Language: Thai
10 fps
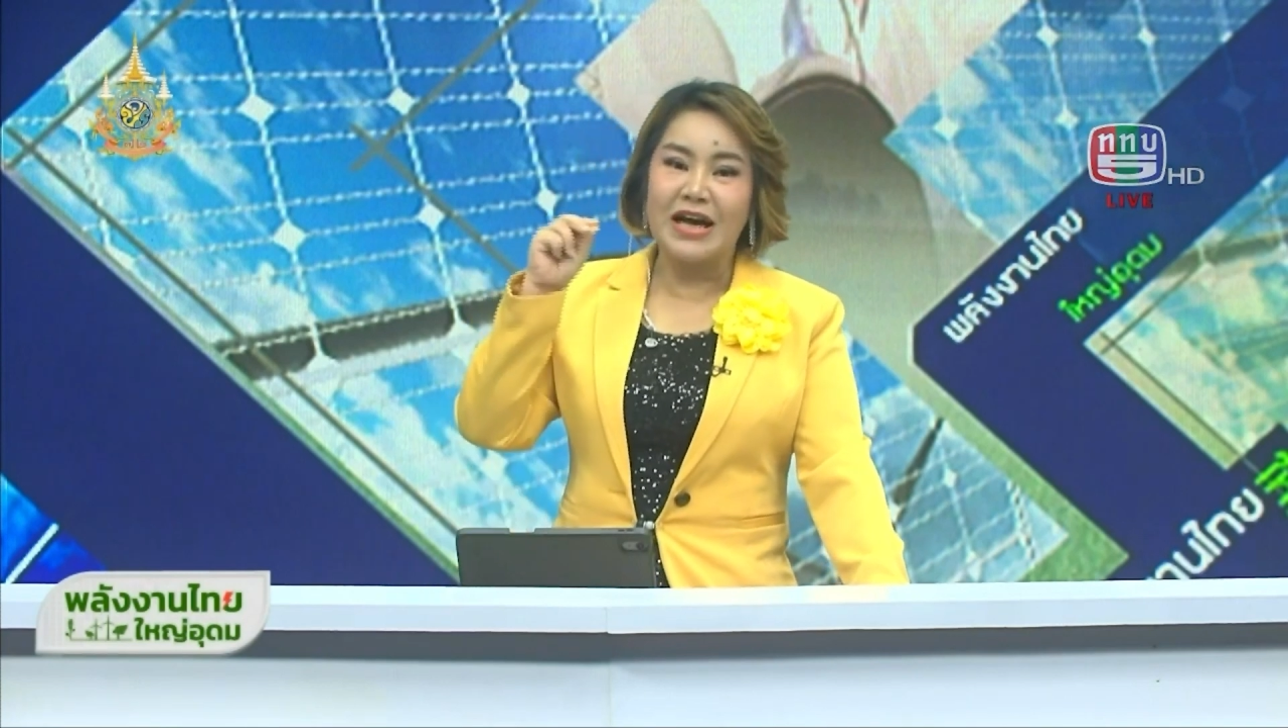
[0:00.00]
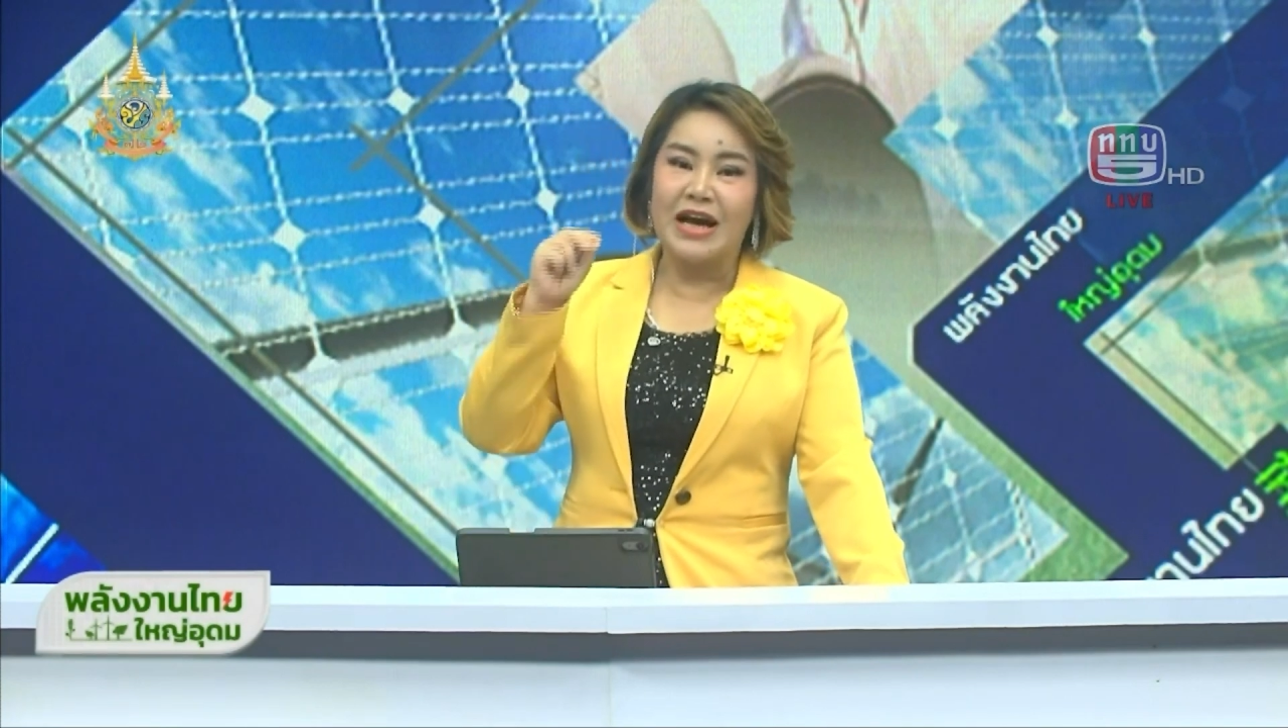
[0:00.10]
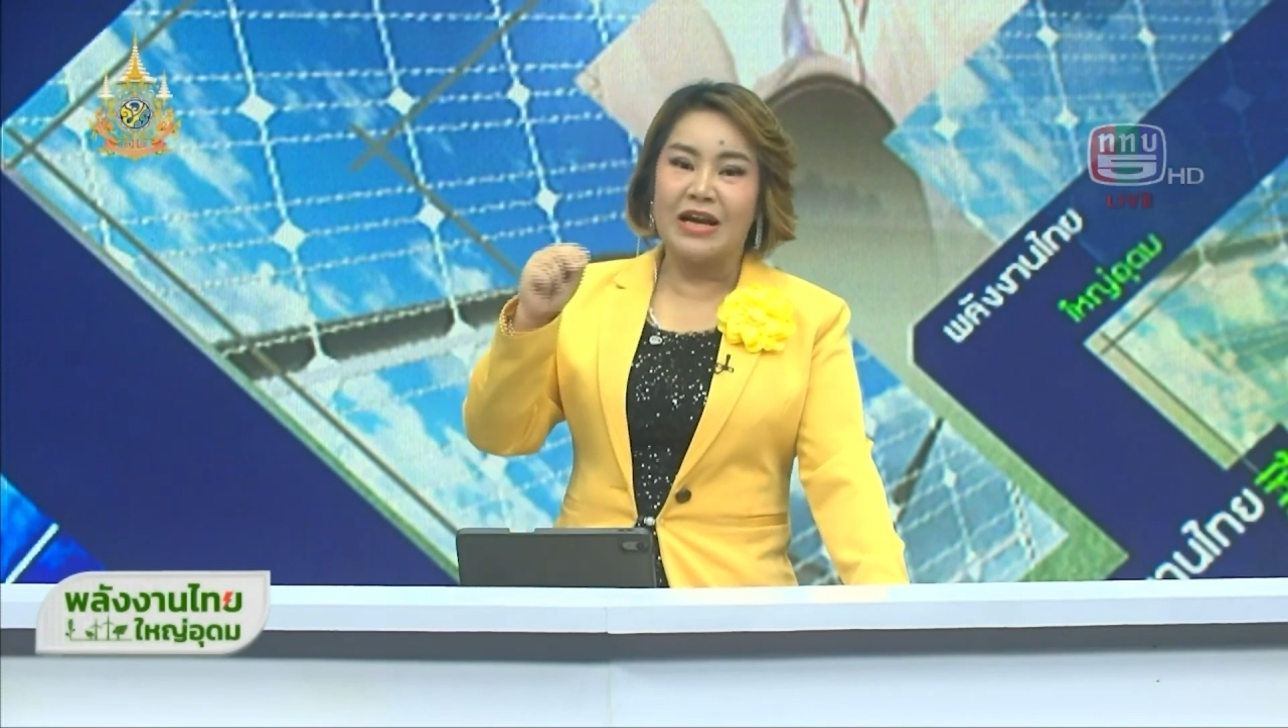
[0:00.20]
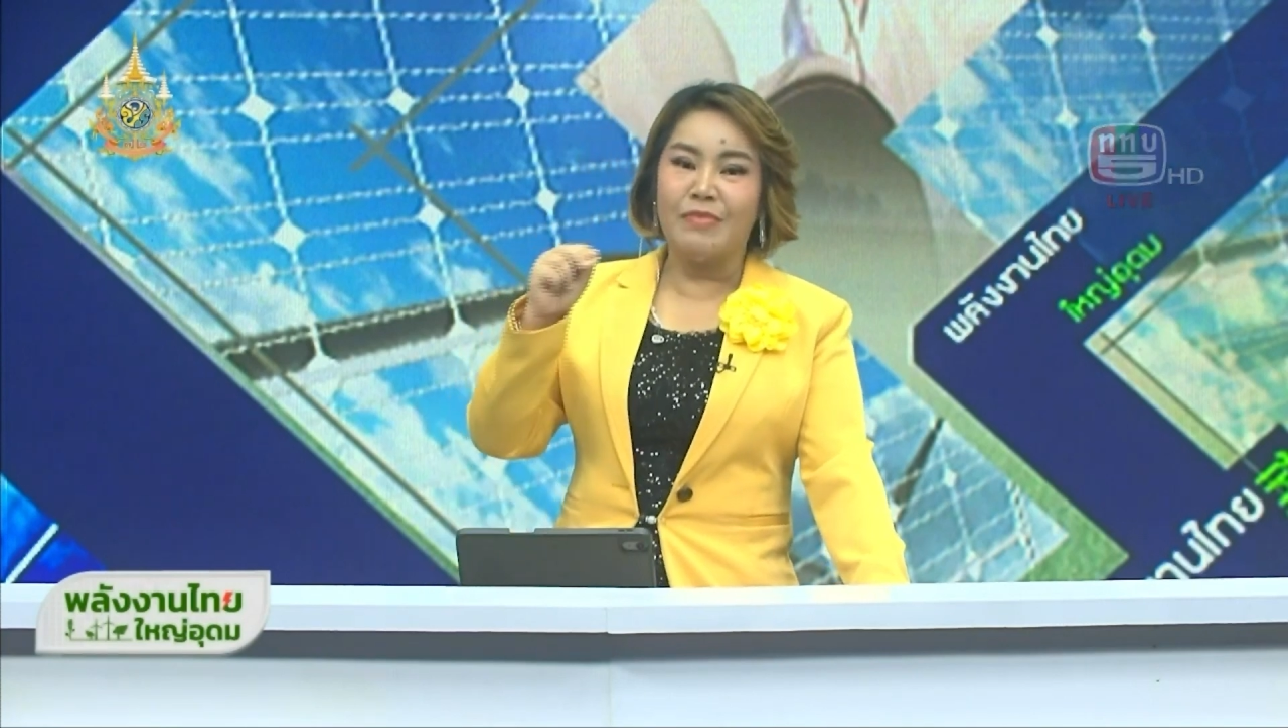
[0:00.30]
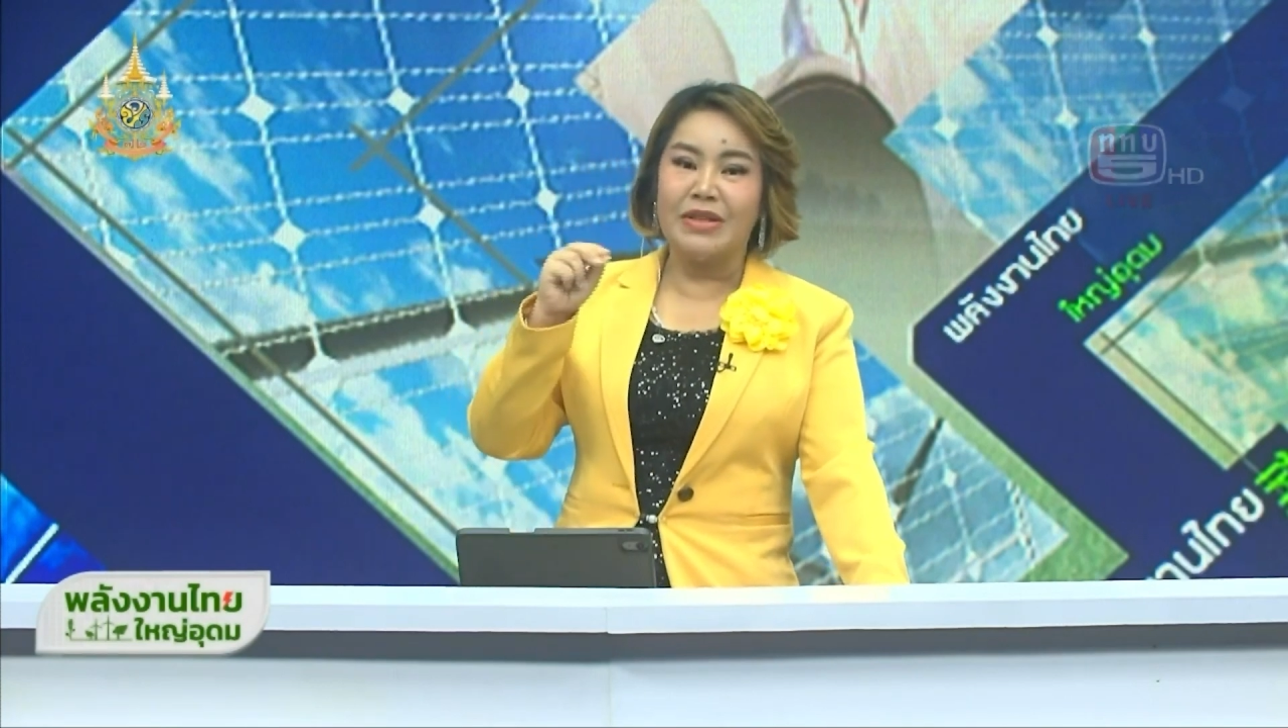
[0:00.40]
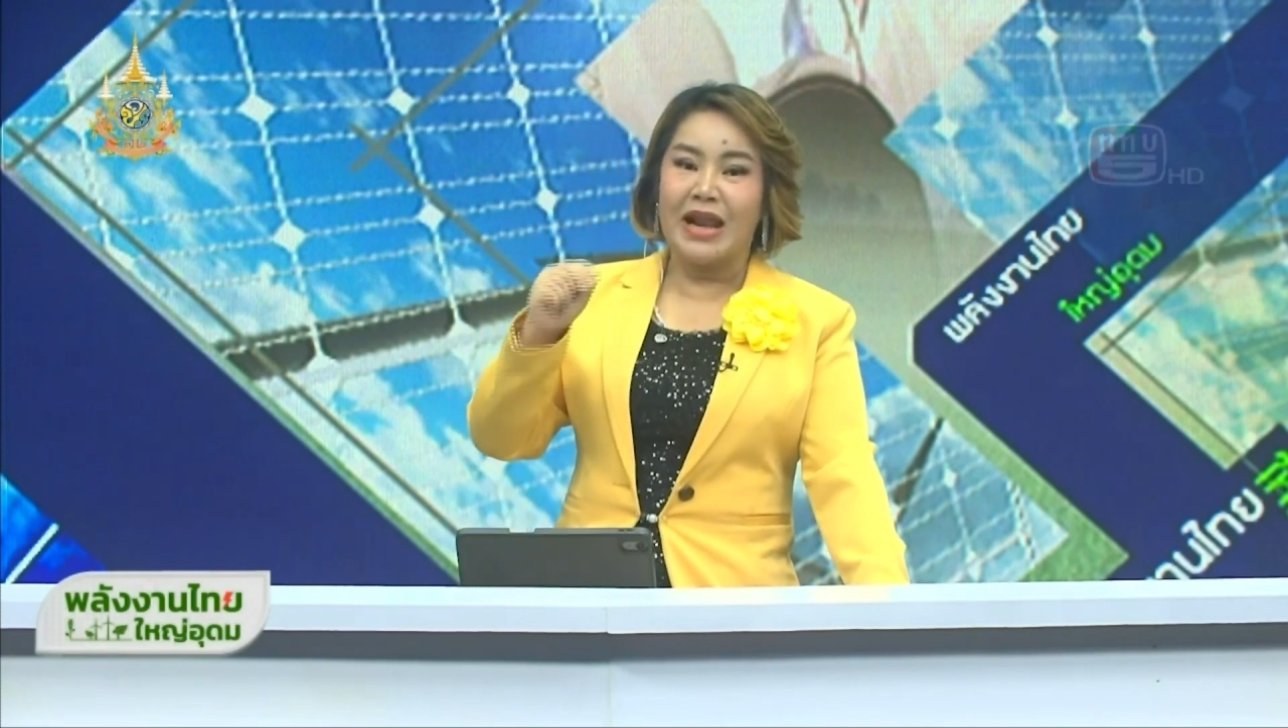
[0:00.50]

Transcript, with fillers: ราคาน้ำมั